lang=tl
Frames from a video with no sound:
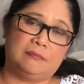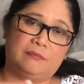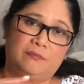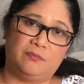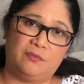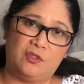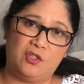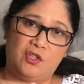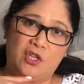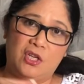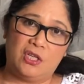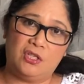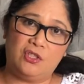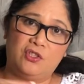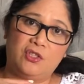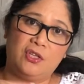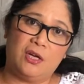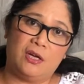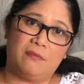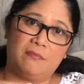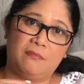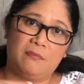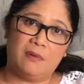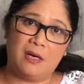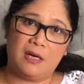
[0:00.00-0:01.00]
just
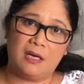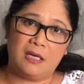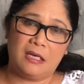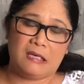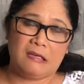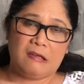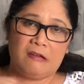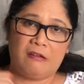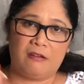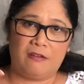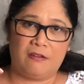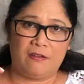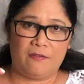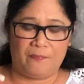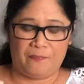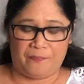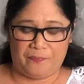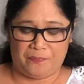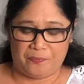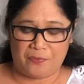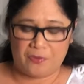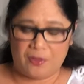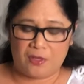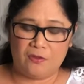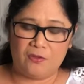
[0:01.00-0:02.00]
check my
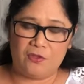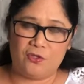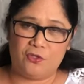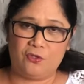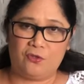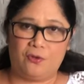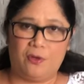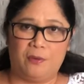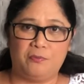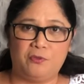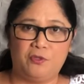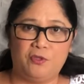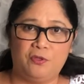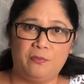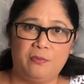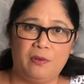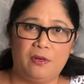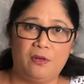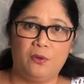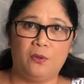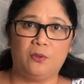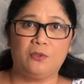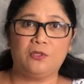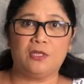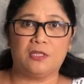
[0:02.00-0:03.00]
description
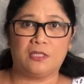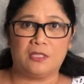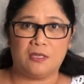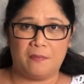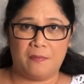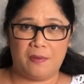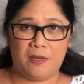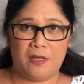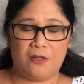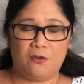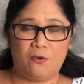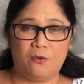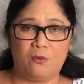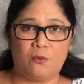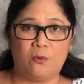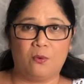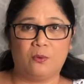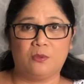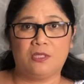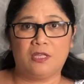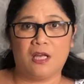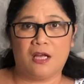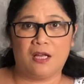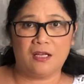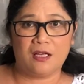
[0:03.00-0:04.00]
below. Sasabihin ko
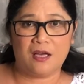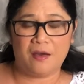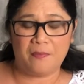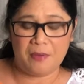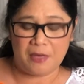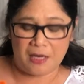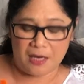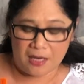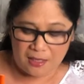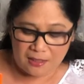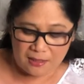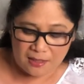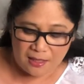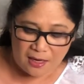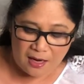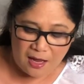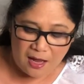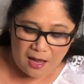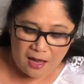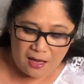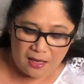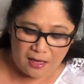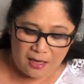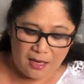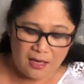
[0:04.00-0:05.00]
kung saan kami
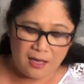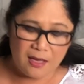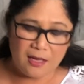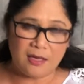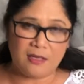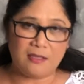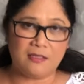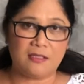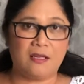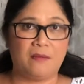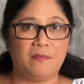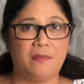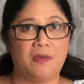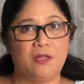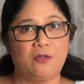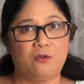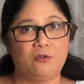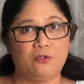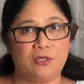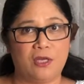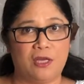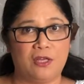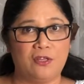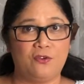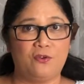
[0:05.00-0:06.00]
nakatira and sabihin
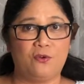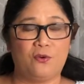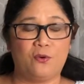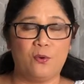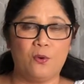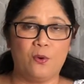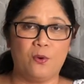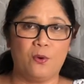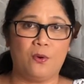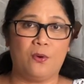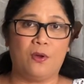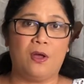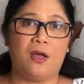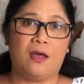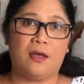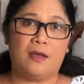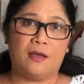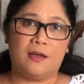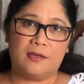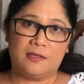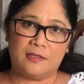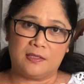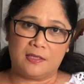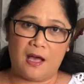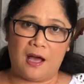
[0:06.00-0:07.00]
ko sa inyo kung
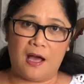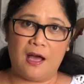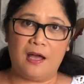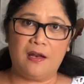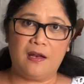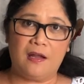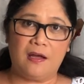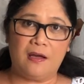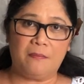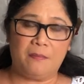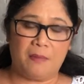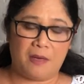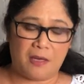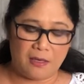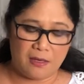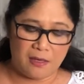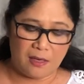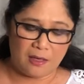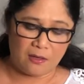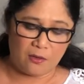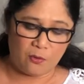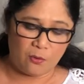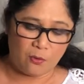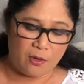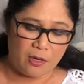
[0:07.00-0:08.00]
saan ang
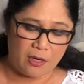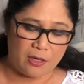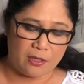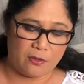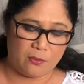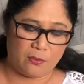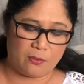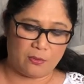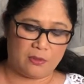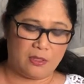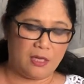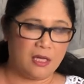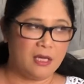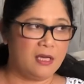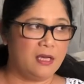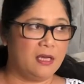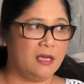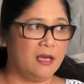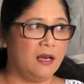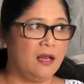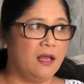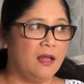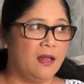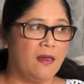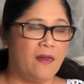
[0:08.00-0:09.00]
magandang lugar doon.
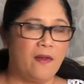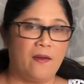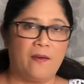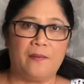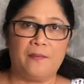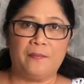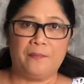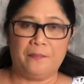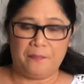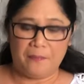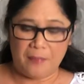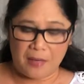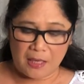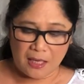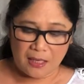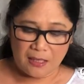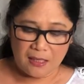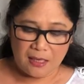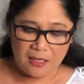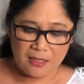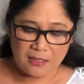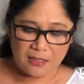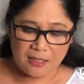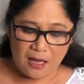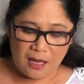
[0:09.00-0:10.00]
Dahil
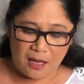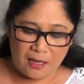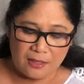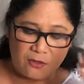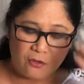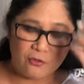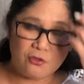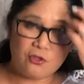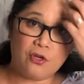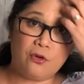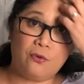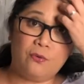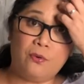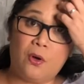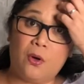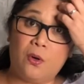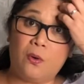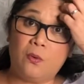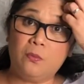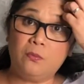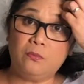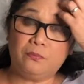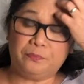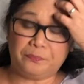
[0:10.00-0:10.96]
maganda sa ano sa Rome,